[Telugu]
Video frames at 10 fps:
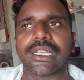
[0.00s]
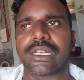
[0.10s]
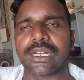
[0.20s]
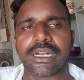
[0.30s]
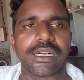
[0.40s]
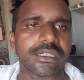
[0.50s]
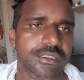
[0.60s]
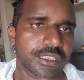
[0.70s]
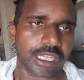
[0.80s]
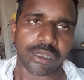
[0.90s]
ఇంకా
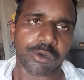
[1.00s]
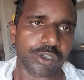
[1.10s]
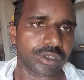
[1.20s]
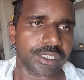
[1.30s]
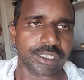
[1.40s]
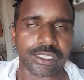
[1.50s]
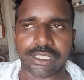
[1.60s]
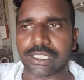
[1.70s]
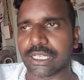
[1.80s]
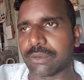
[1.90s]
చాలా బాగుంటుంది
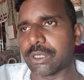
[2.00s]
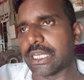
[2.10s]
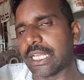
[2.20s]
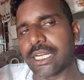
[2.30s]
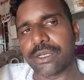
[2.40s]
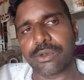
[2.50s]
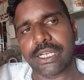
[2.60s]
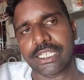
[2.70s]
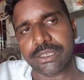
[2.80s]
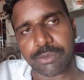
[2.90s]
ఎందుకంటే మనం డైరెక్ట్ పోయి
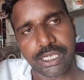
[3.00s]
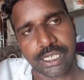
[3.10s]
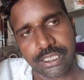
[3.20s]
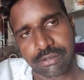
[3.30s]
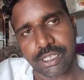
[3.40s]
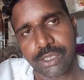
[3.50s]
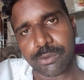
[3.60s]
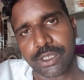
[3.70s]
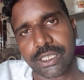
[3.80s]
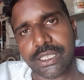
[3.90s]
కలిసి మాట్లాడింది వేరే
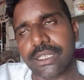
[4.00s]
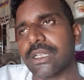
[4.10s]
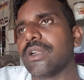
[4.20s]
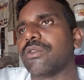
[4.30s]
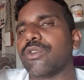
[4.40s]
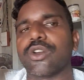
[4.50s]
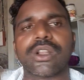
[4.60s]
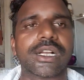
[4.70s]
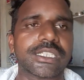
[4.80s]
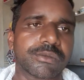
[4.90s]
ఉంటుంది
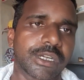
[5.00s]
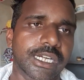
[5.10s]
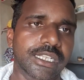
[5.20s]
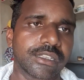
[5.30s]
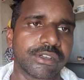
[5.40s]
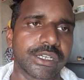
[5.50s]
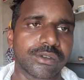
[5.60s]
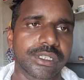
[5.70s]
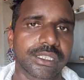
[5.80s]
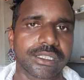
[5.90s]
ఫోన్లో కలిసి మాట్లాడింది వేరే
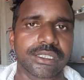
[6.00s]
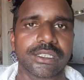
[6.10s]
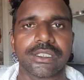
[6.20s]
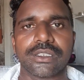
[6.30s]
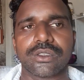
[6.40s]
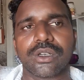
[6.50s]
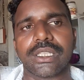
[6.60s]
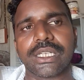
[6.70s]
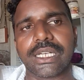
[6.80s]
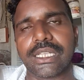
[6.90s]
ఉంటుంది సో
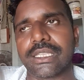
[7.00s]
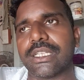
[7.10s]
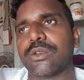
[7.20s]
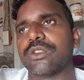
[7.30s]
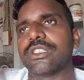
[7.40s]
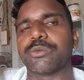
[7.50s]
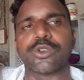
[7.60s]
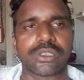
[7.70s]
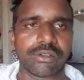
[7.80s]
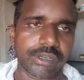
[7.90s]
అందుకని దీని గురించి
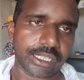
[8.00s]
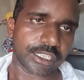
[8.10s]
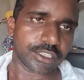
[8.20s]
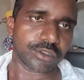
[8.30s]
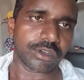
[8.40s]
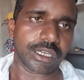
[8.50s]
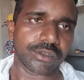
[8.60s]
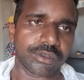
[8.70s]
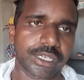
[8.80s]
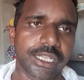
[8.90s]
పూర్తి వివరాలు
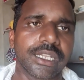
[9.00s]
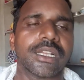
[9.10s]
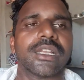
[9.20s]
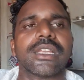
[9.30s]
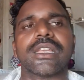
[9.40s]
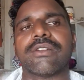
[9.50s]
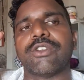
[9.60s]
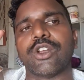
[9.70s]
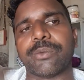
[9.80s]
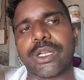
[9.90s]
తెలుసుకోవాలనుకుంటే ఈ
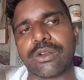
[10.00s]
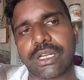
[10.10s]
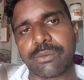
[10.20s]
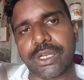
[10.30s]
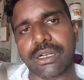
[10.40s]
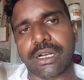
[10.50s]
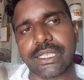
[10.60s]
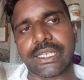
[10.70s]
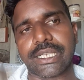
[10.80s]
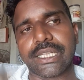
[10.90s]
వీడియో పైన ఉన్న నెంబర్కి
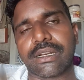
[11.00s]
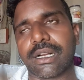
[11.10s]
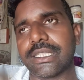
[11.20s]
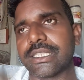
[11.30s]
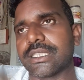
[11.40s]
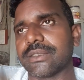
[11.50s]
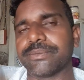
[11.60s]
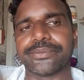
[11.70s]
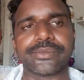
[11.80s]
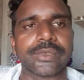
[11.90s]
కాల్ చేయండి కాల్ చేసి
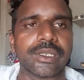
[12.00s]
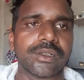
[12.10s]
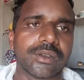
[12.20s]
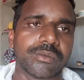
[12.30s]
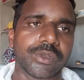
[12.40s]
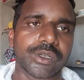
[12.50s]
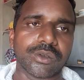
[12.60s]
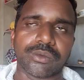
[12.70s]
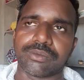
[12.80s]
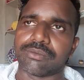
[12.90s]
మీరు
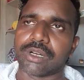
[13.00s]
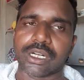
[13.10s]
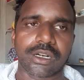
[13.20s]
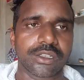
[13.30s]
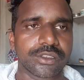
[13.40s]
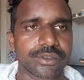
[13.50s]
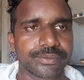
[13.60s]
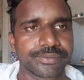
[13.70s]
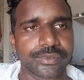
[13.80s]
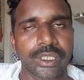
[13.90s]
మాట్లాడవచ్చు
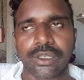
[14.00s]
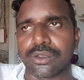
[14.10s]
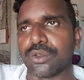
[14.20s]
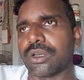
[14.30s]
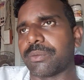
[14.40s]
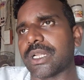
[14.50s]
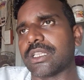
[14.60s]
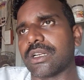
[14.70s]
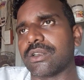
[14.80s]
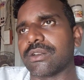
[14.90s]
దూర
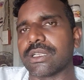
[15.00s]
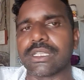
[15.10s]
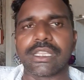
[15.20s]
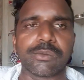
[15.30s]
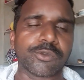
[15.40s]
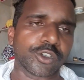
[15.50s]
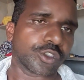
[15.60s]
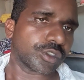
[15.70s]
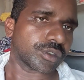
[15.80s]
ప్రాంతాల్లో ఉన్న వాళ్ళైతే ఫోన్తో